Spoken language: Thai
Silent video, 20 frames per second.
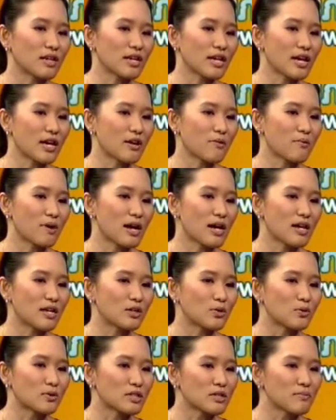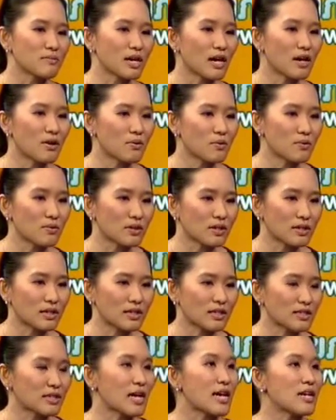ในแง่ว่าดูดซึมเข้า
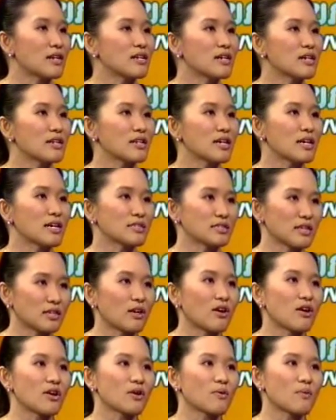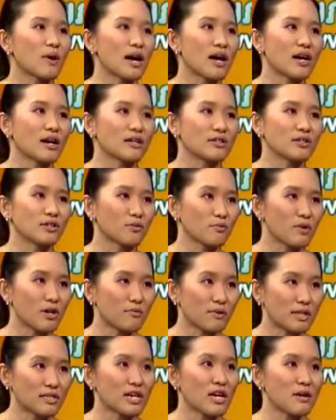กระแสเลือดเนี่ยจะน้อยกว่า ยกเว้
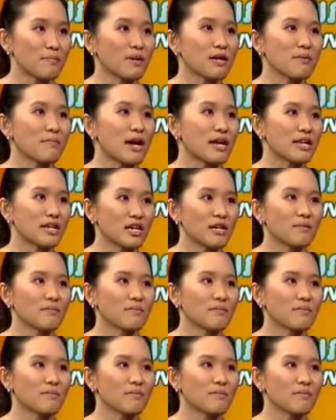นว่าใช้ปริมาณ